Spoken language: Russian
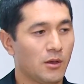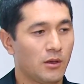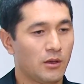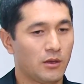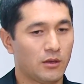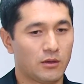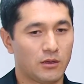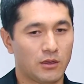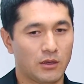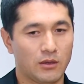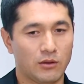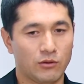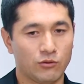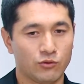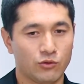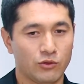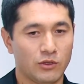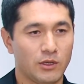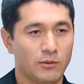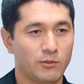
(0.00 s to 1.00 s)
Это
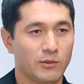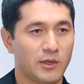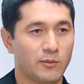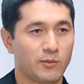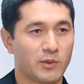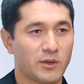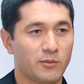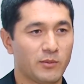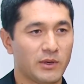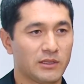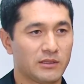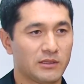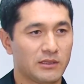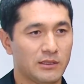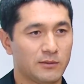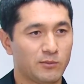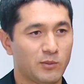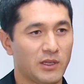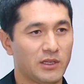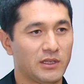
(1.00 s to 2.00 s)
досудебная пробация,
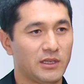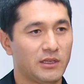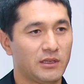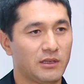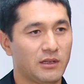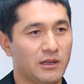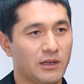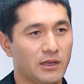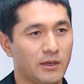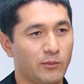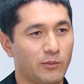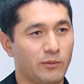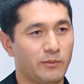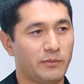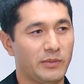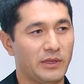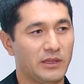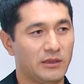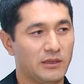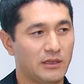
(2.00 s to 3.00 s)
исполнительная,
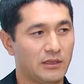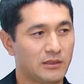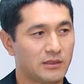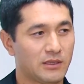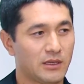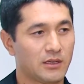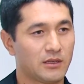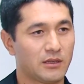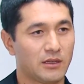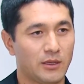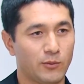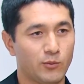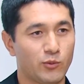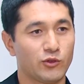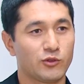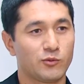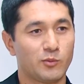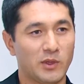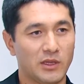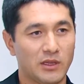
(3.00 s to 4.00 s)
пенитенциарная и
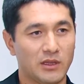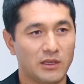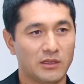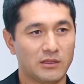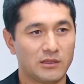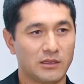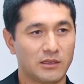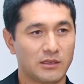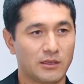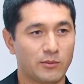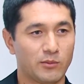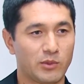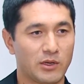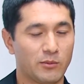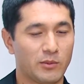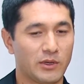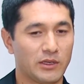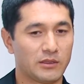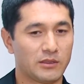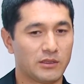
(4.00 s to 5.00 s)
постпенитенциарная
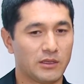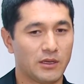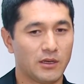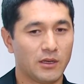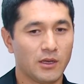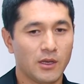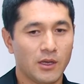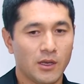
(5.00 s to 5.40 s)
пробация.